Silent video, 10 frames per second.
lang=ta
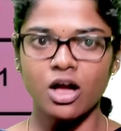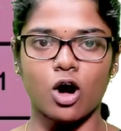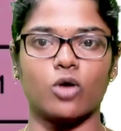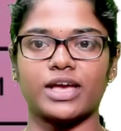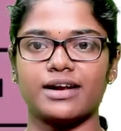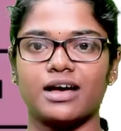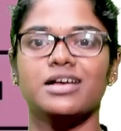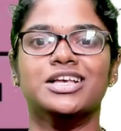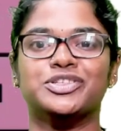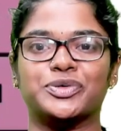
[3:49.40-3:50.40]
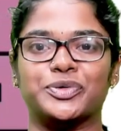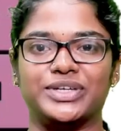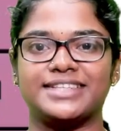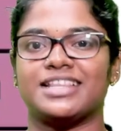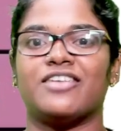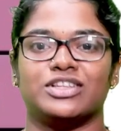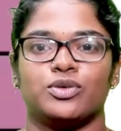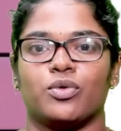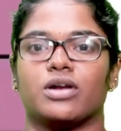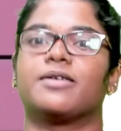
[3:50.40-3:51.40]
ஓகேங்களா ஸோ இதுதான் வந்து
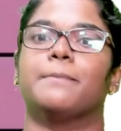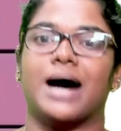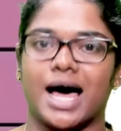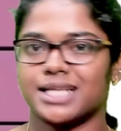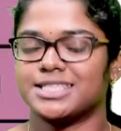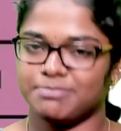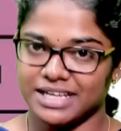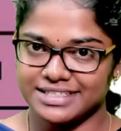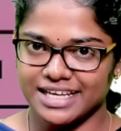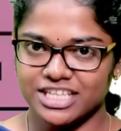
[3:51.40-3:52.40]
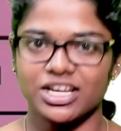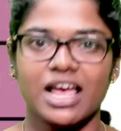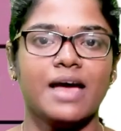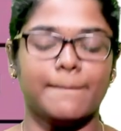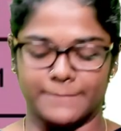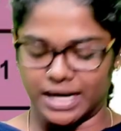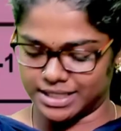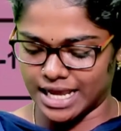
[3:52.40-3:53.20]
உங்களுக்கு மார்க் ஸ்பிளிட்டேஜ் பட்